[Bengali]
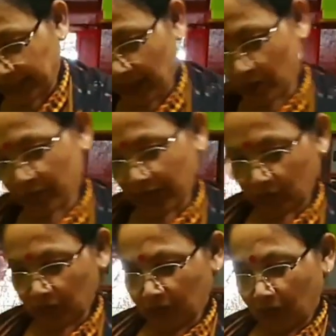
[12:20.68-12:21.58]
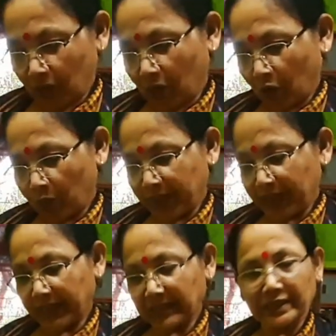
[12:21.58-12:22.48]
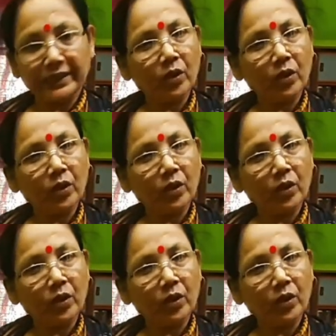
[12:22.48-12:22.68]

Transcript: এটা আমি এখন গরমে গ্যাসটাকে